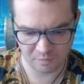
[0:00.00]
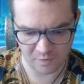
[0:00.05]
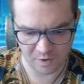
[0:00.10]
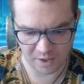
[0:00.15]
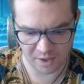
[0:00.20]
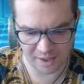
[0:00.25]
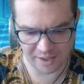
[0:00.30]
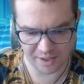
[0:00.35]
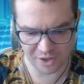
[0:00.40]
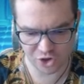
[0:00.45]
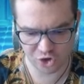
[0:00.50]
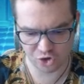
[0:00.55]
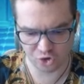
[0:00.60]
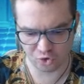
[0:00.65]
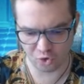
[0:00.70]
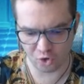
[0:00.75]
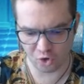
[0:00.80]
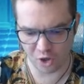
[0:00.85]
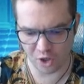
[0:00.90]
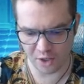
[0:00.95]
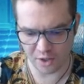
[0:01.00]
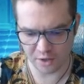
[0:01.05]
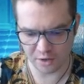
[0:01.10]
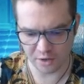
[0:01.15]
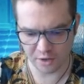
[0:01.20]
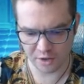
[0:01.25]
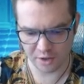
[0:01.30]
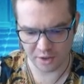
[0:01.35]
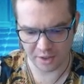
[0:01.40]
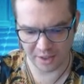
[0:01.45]
Хорошо.
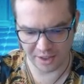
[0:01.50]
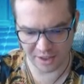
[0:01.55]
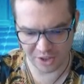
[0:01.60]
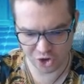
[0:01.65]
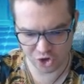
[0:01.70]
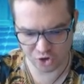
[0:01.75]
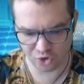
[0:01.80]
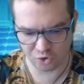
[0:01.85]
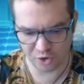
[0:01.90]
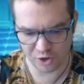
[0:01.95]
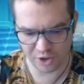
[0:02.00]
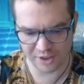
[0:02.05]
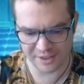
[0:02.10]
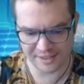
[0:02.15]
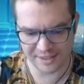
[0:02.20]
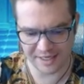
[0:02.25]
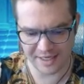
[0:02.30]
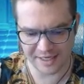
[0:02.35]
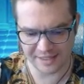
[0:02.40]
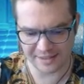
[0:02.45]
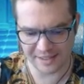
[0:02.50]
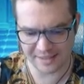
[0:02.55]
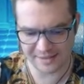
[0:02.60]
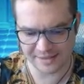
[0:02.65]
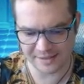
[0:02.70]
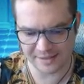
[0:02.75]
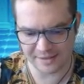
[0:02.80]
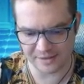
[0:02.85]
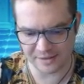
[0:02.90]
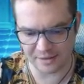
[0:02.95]
Хорошо, не зря так
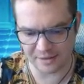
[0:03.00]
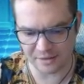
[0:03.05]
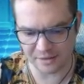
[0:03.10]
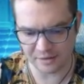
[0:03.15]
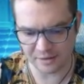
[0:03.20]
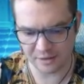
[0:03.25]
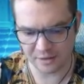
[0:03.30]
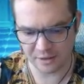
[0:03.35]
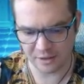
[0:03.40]
сделал.